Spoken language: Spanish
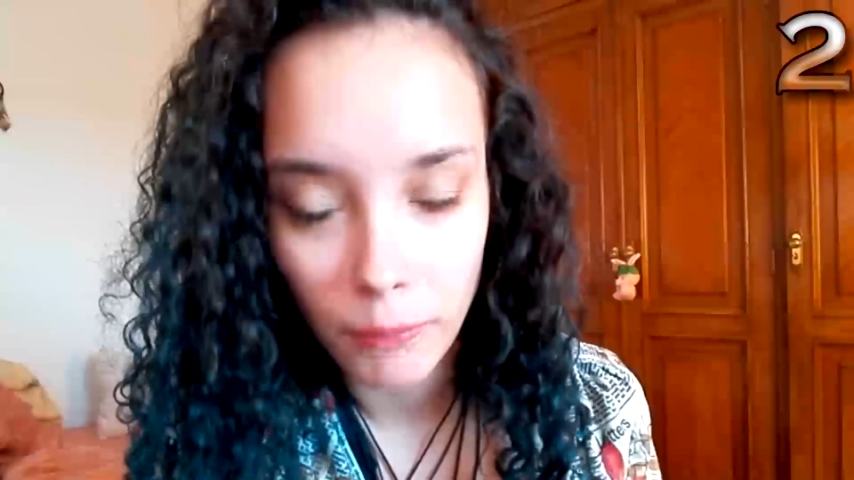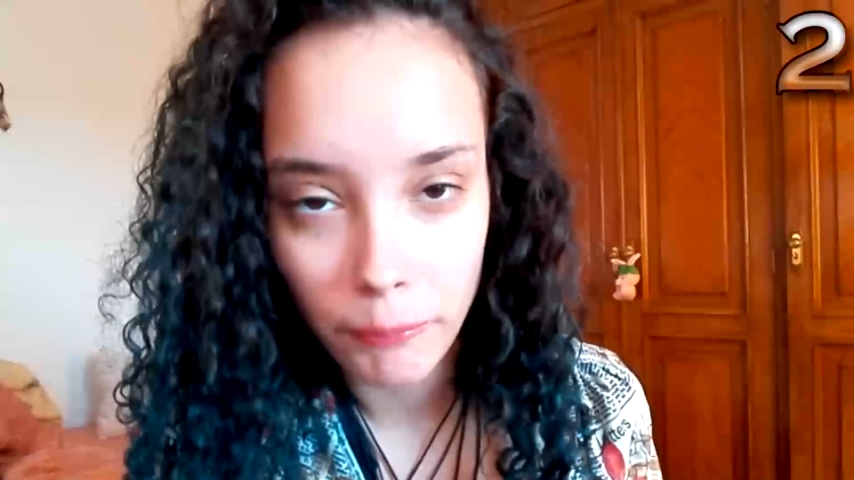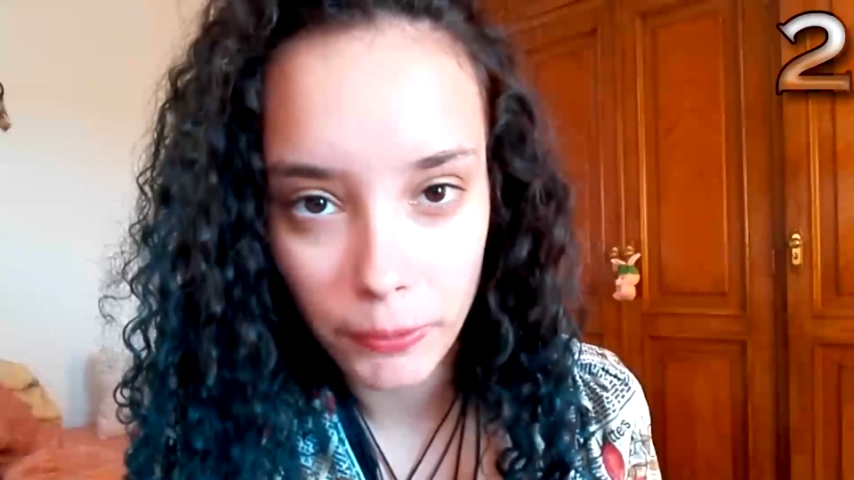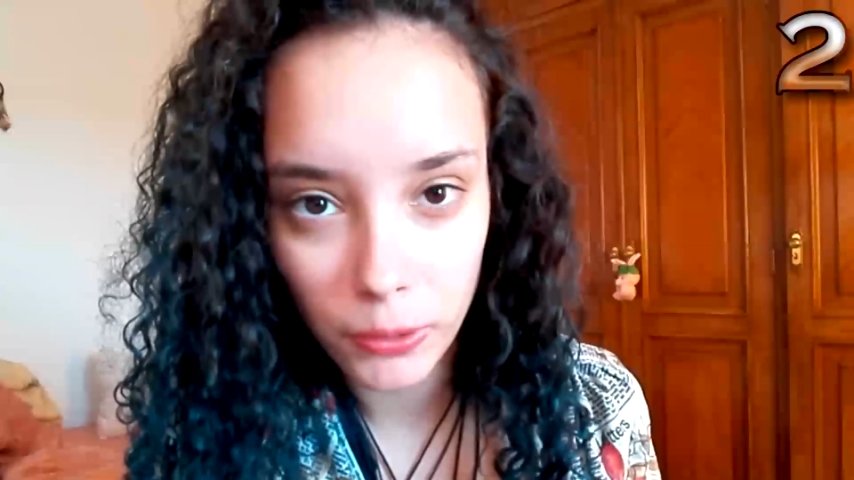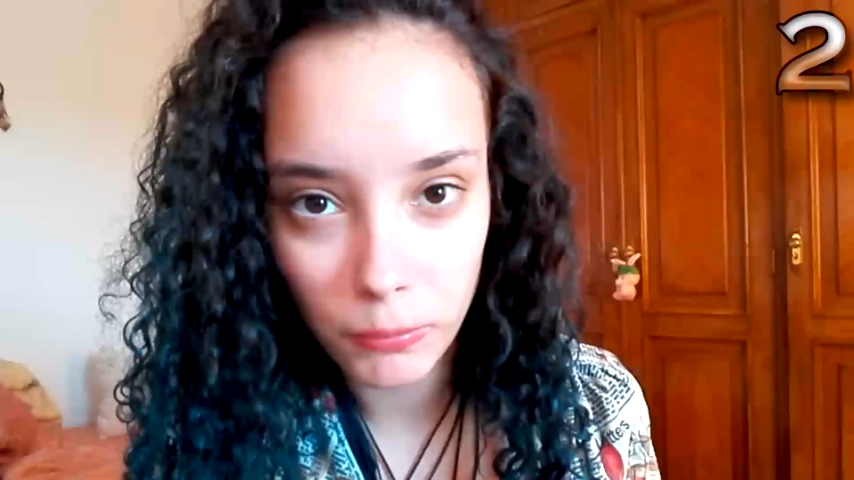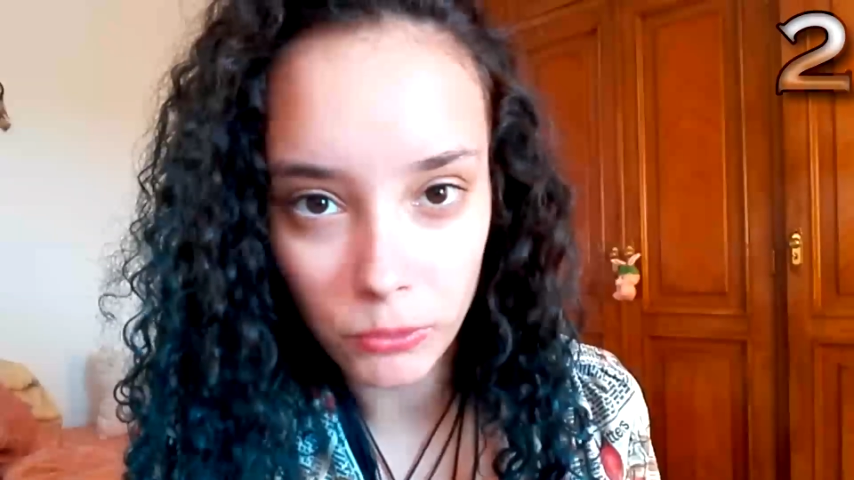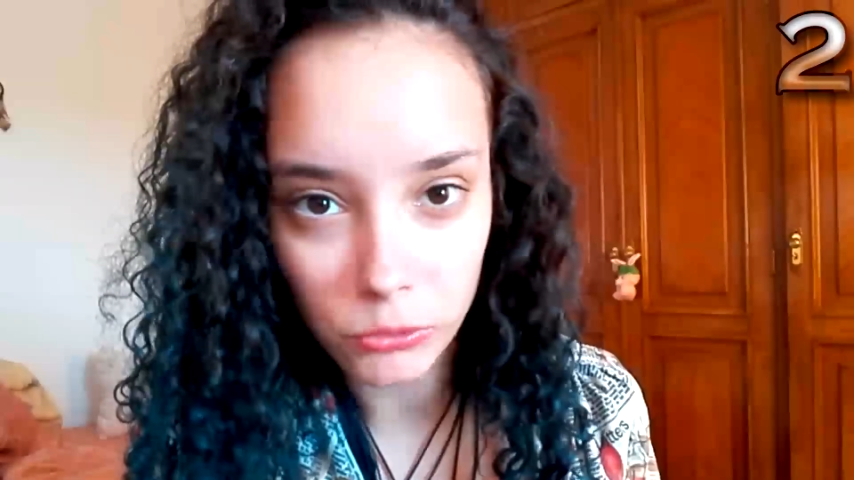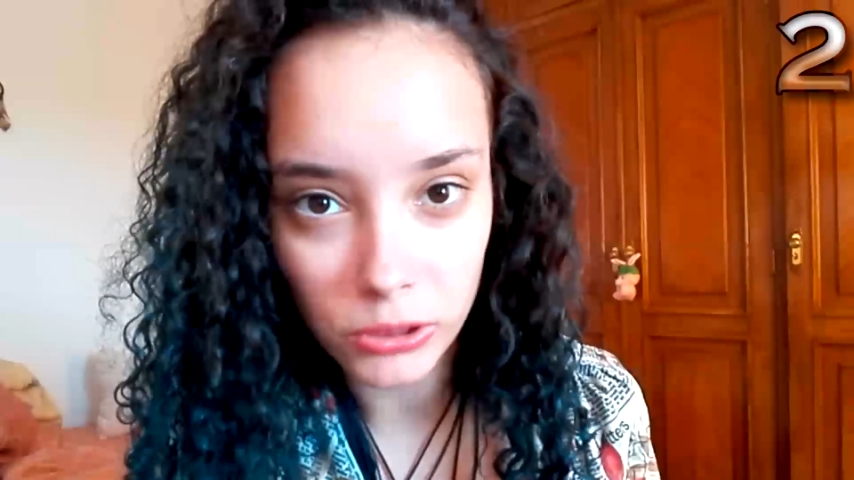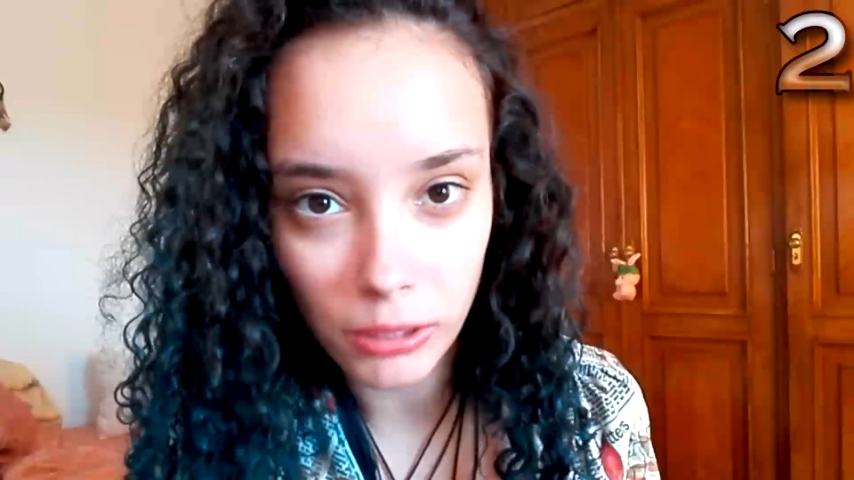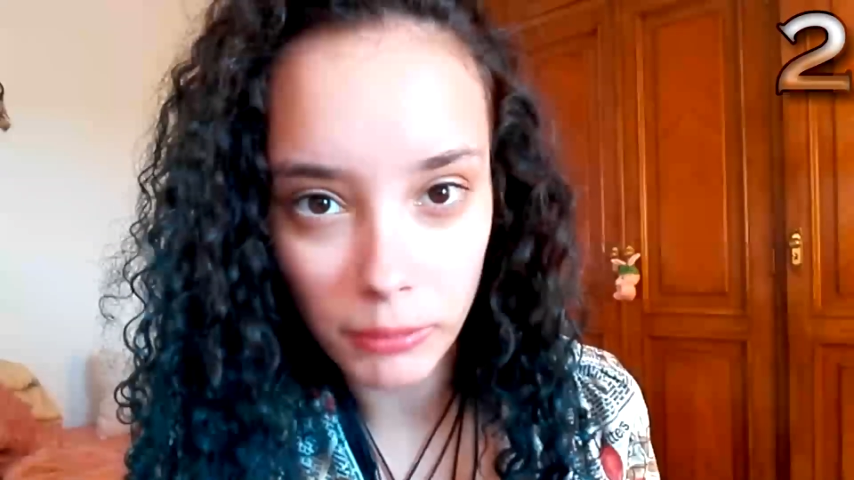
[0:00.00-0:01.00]
pero me
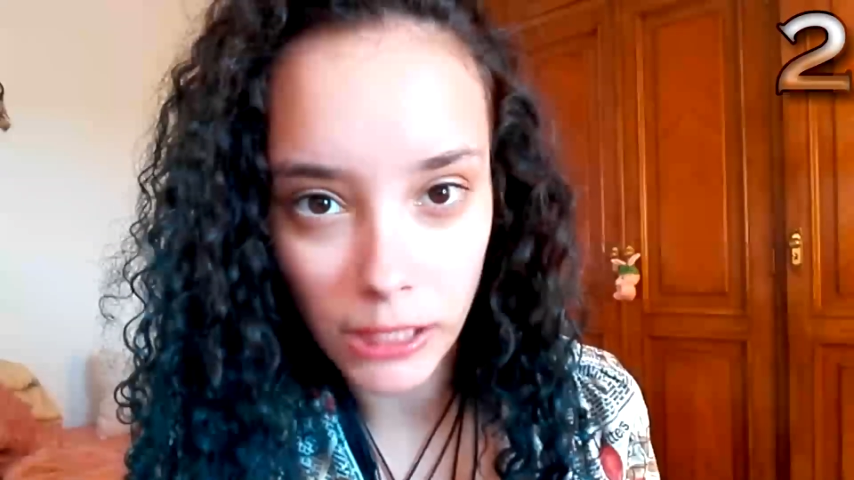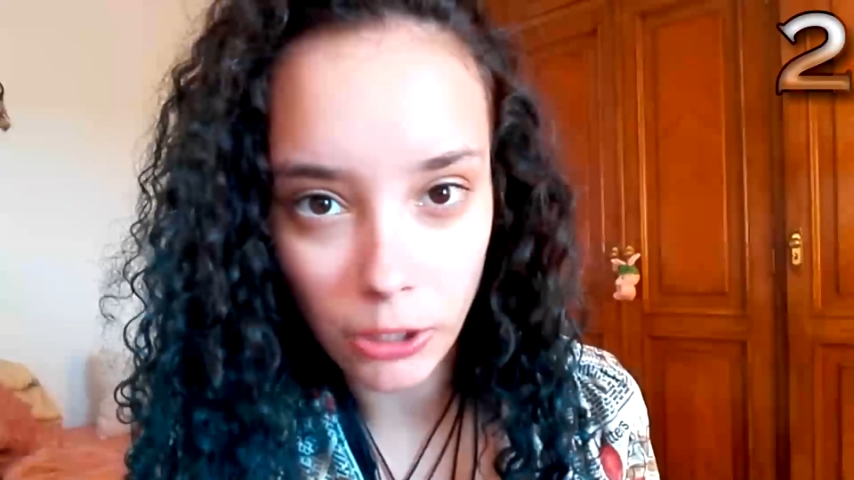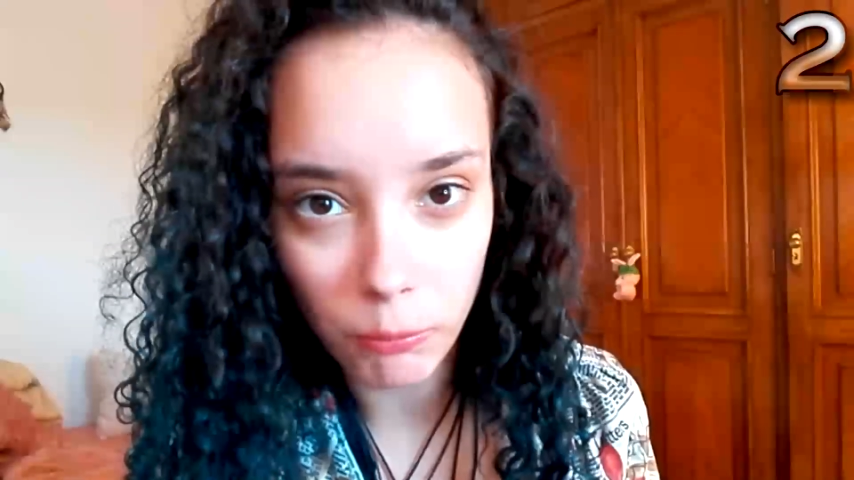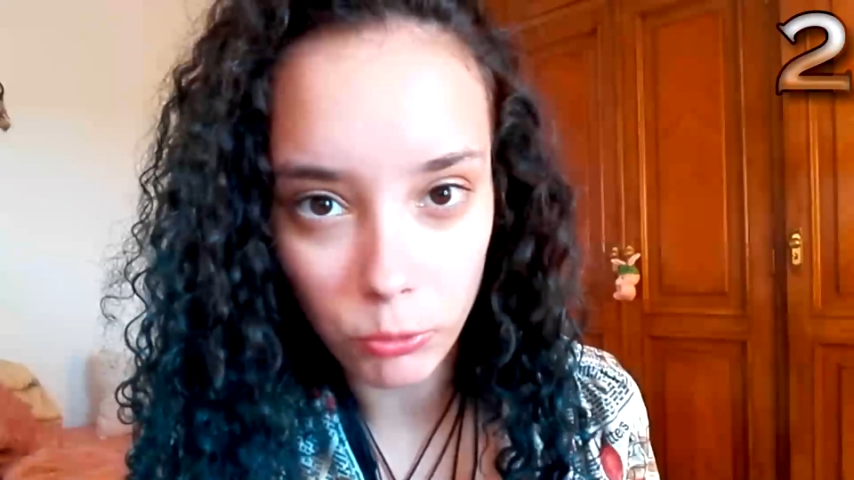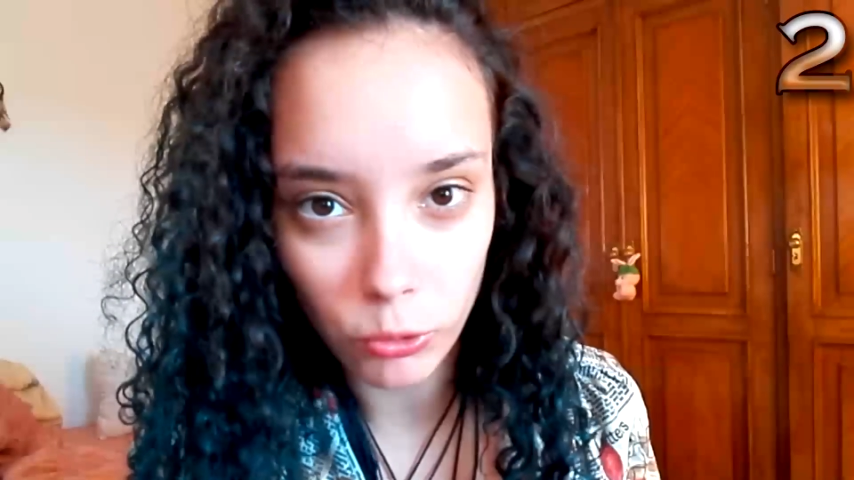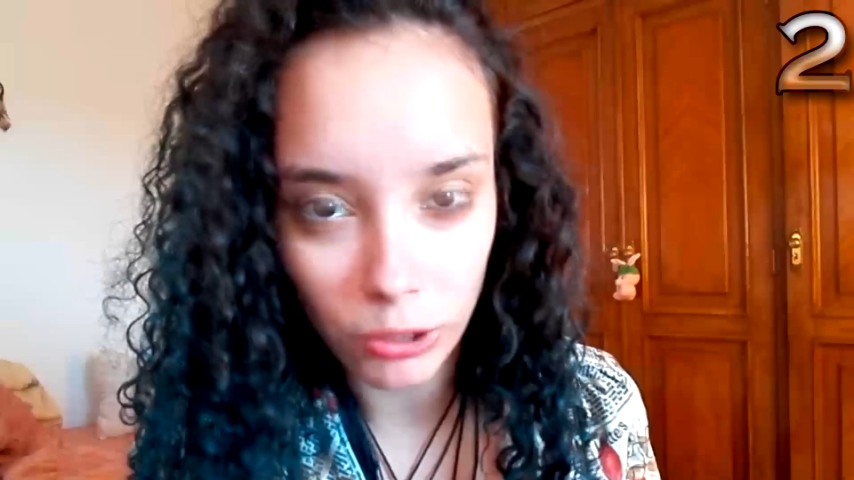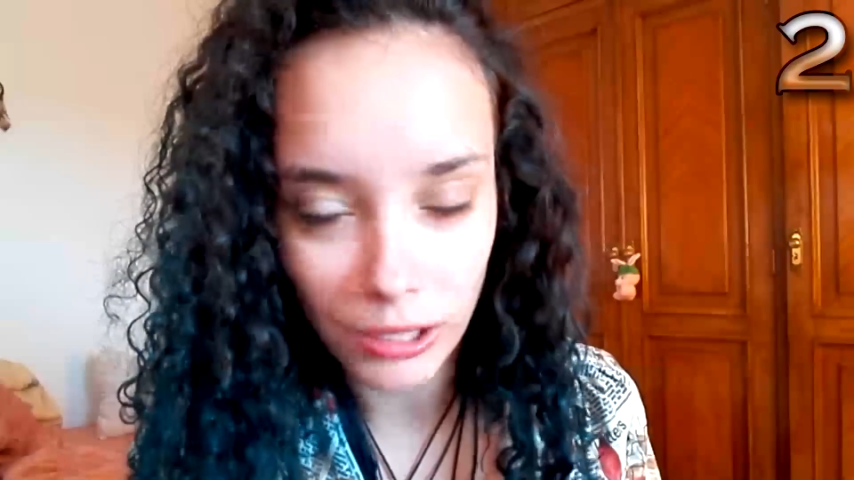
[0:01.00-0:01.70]
gusta el verano por